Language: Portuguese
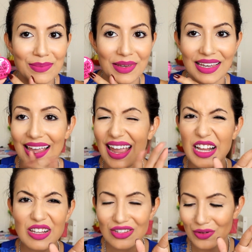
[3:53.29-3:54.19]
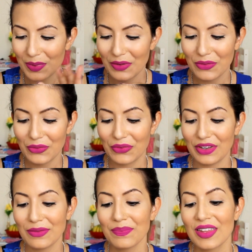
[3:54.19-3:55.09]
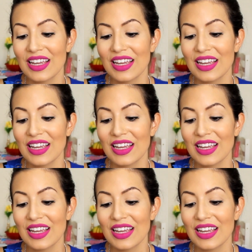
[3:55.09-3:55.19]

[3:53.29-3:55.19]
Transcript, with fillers: Me. É super fofinho.